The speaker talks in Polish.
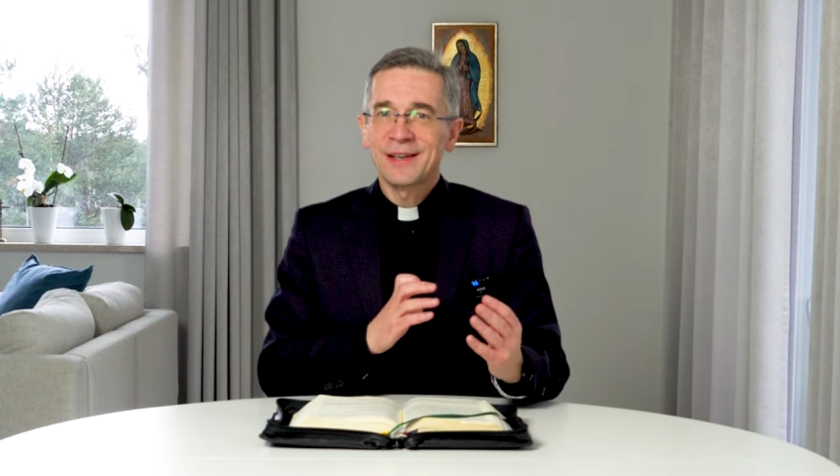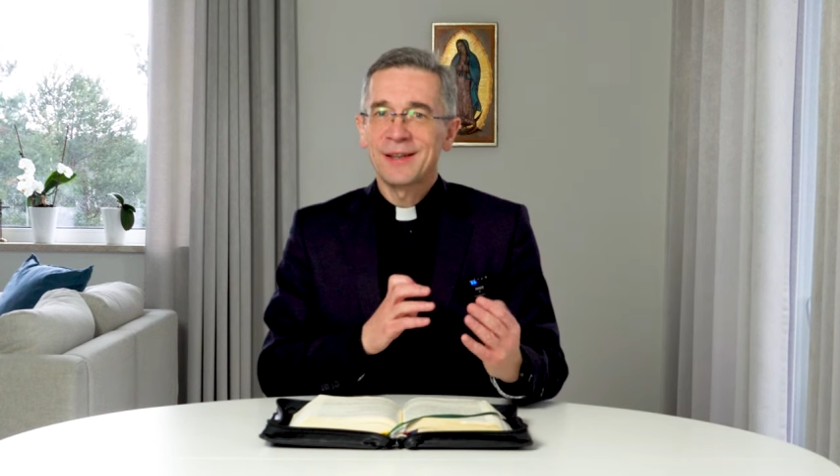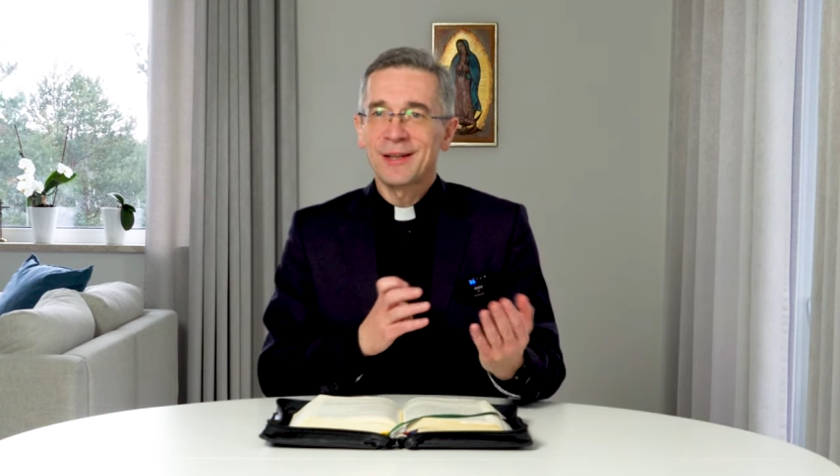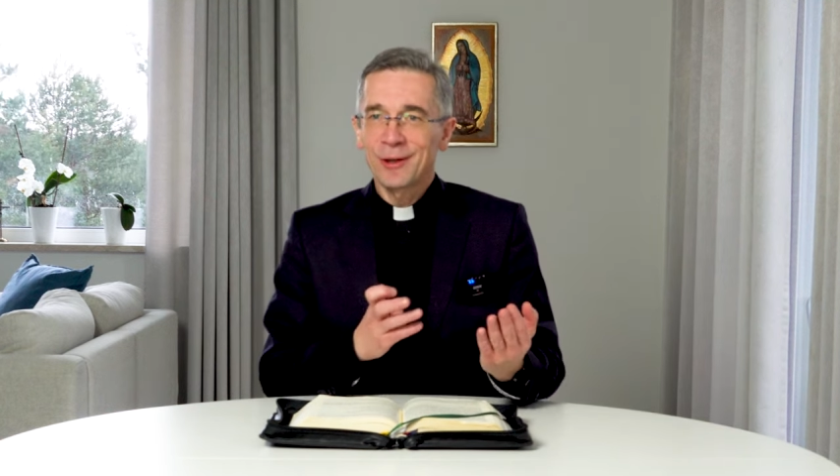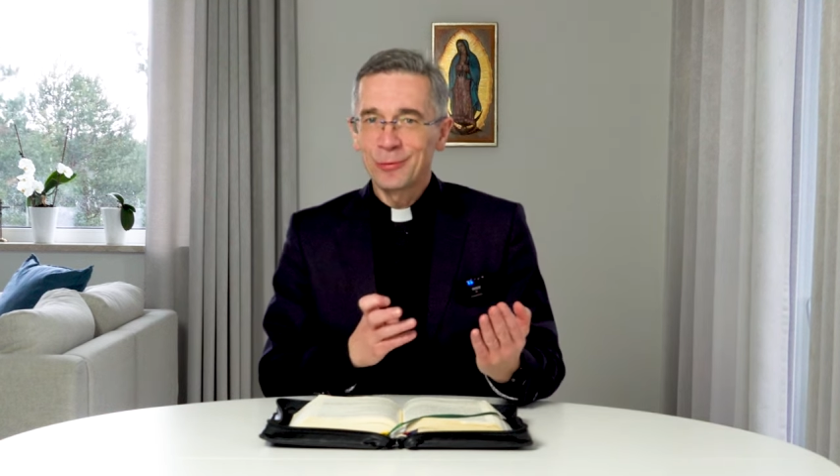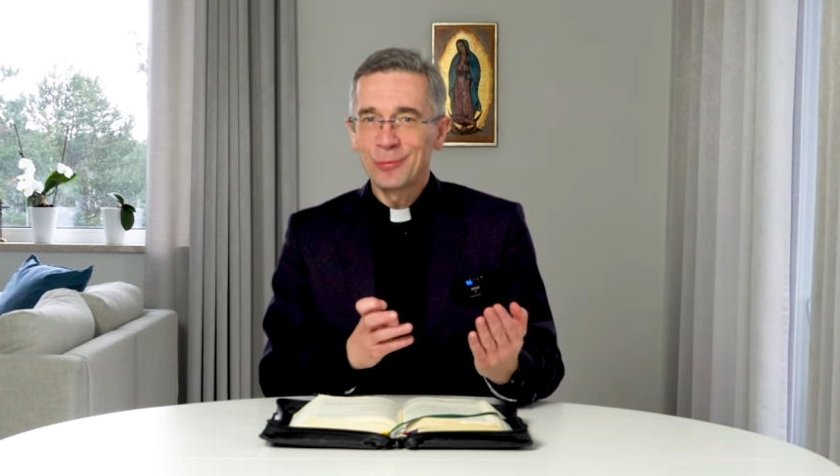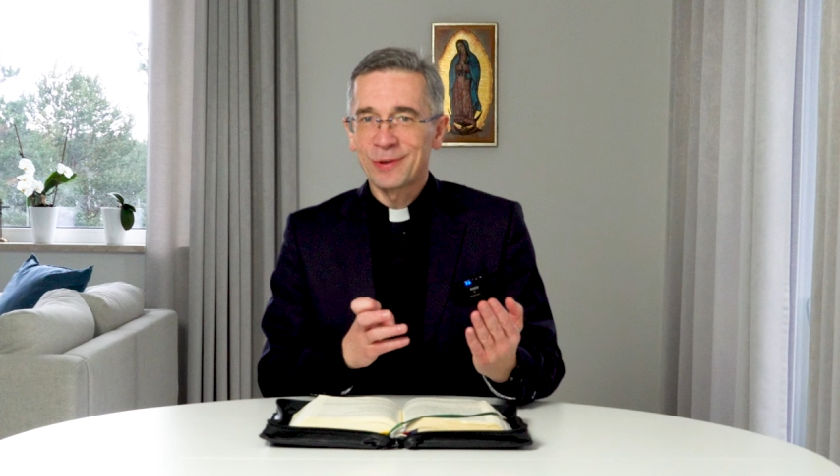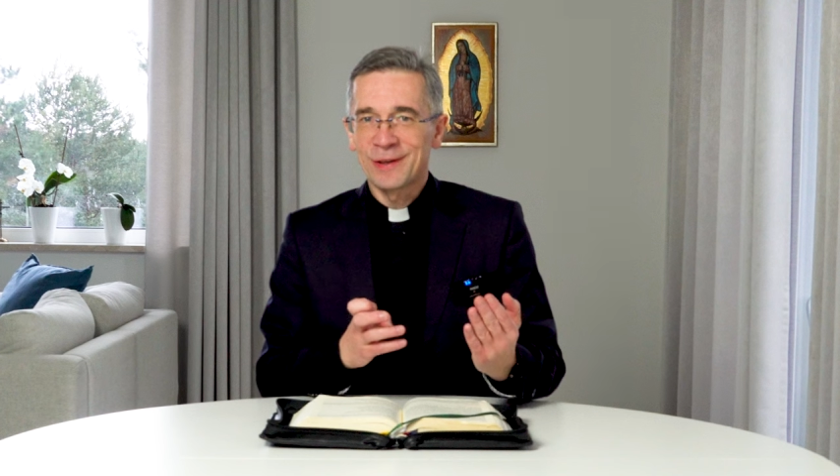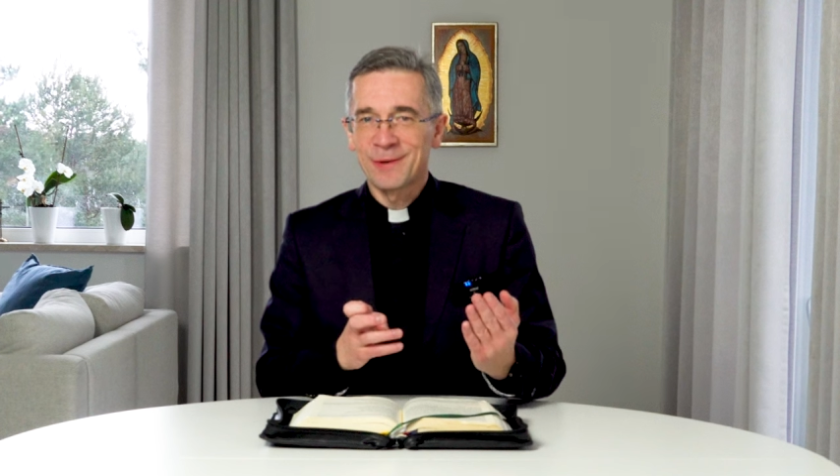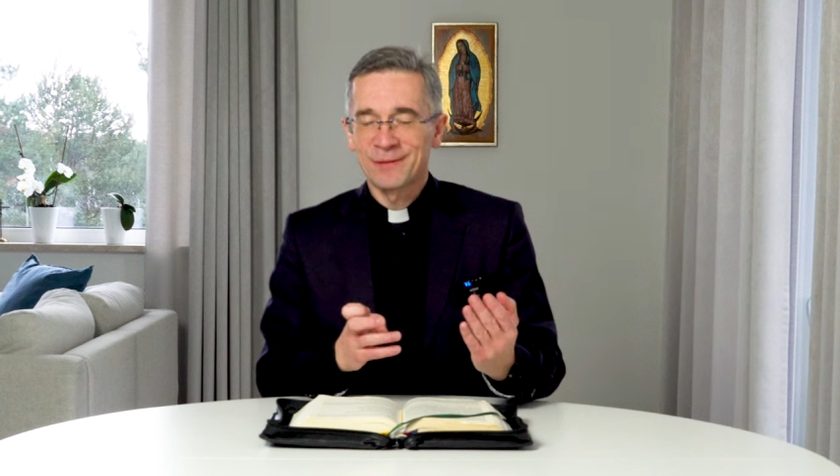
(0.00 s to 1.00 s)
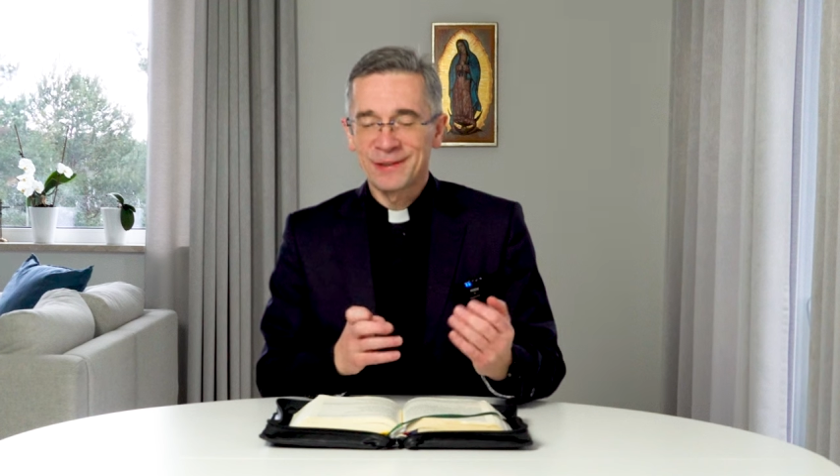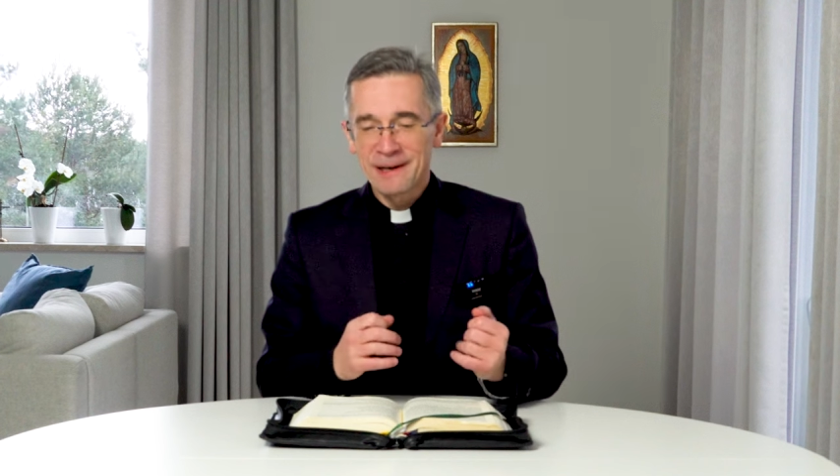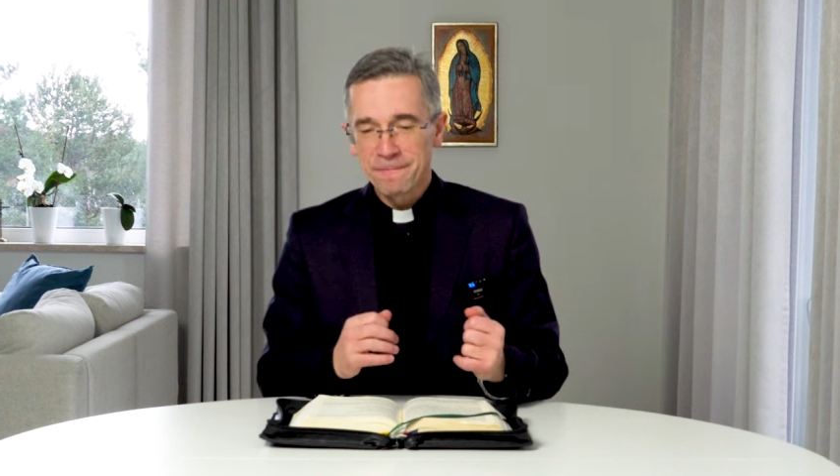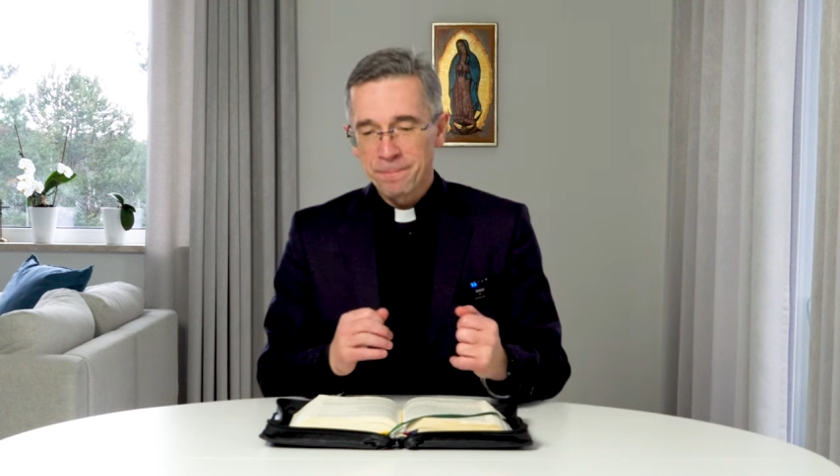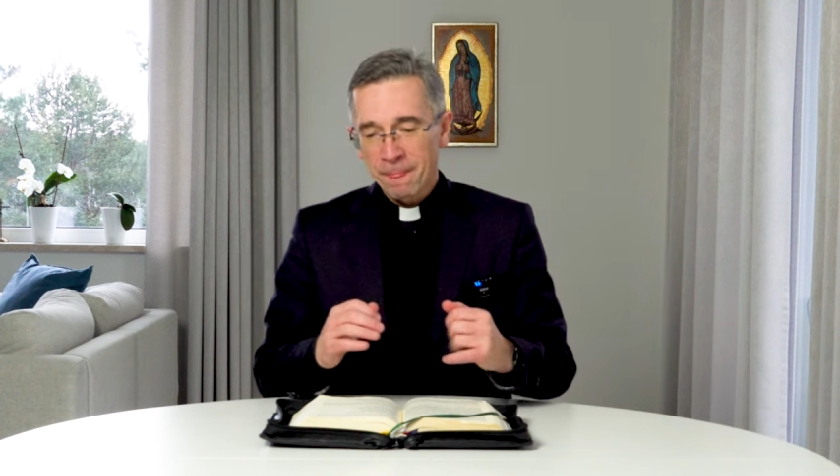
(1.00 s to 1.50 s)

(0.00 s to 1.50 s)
natury, prawda?